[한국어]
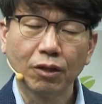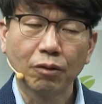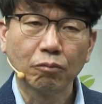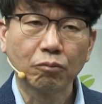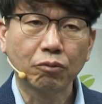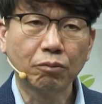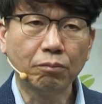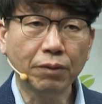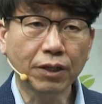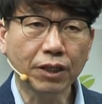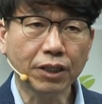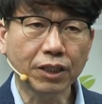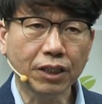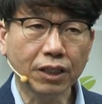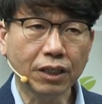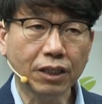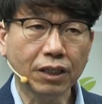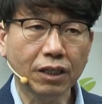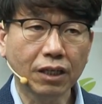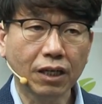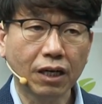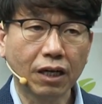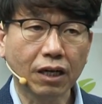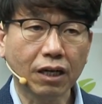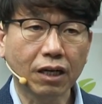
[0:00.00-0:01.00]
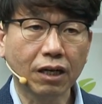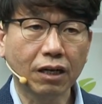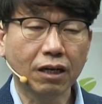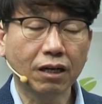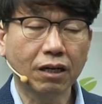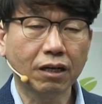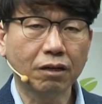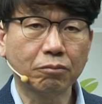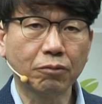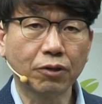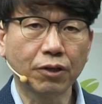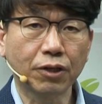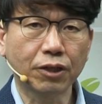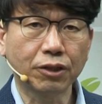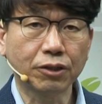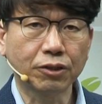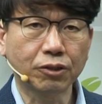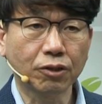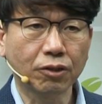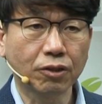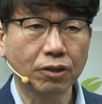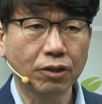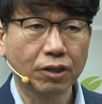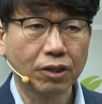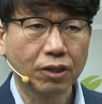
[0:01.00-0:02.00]
분명히 아까
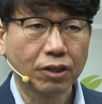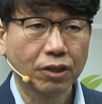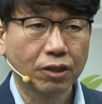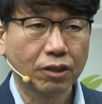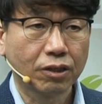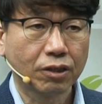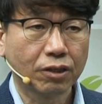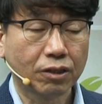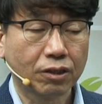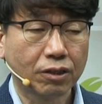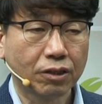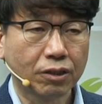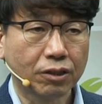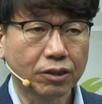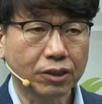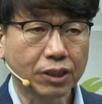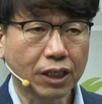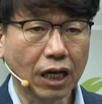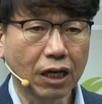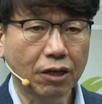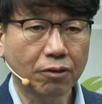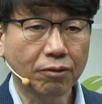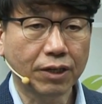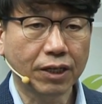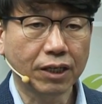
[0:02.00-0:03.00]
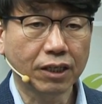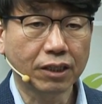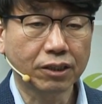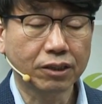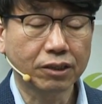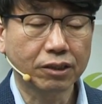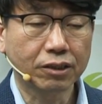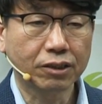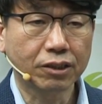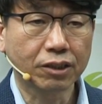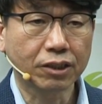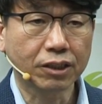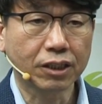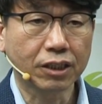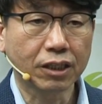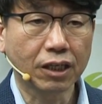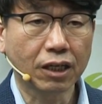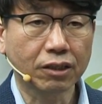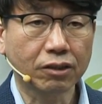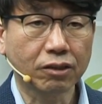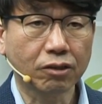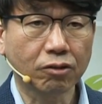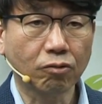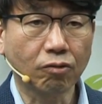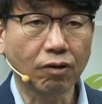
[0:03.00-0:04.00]
뭐랬죠?
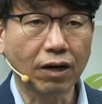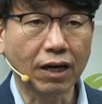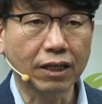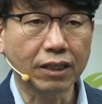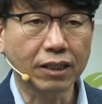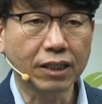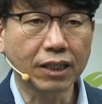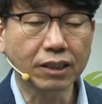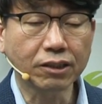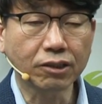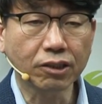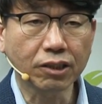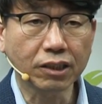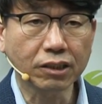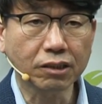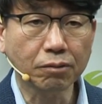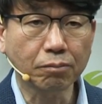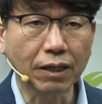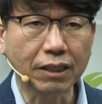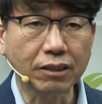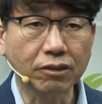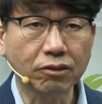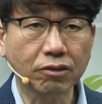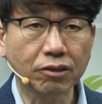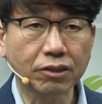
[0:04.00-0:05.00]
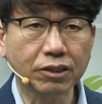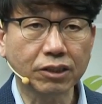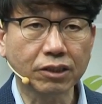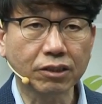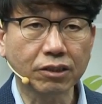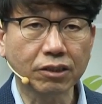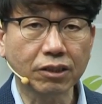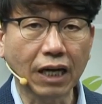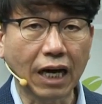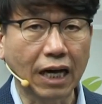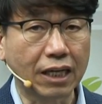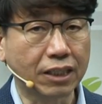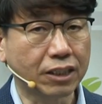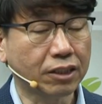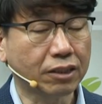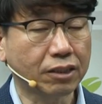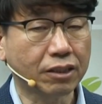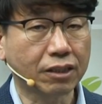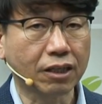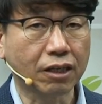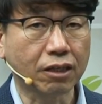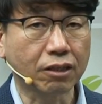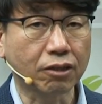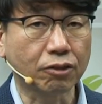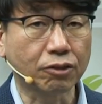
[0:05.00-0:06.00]
사회적이나 어떤 관계적에서 만들어진 건 아닐
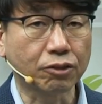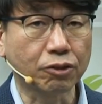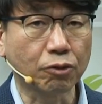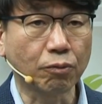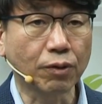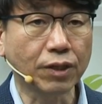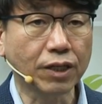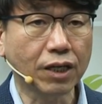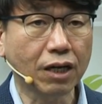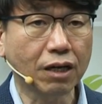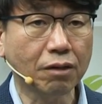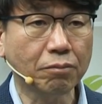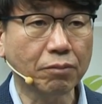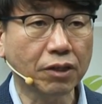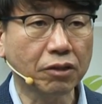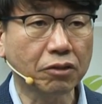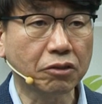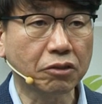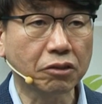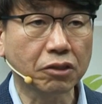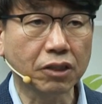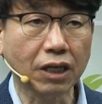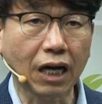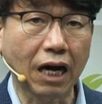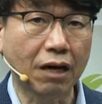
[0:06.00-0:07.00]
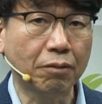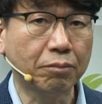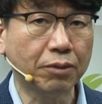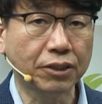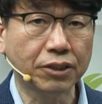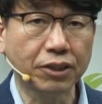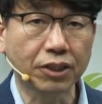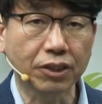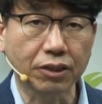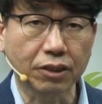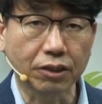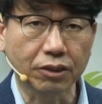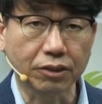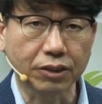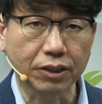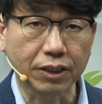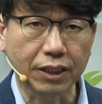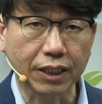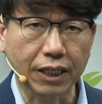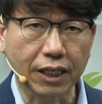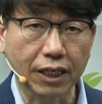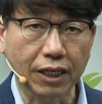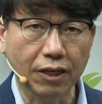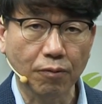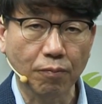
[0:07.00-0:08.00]
거라는 거죠. 왜냐하면 그거는
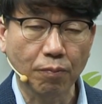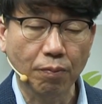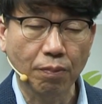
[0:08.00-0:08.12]
가변적이었으니까.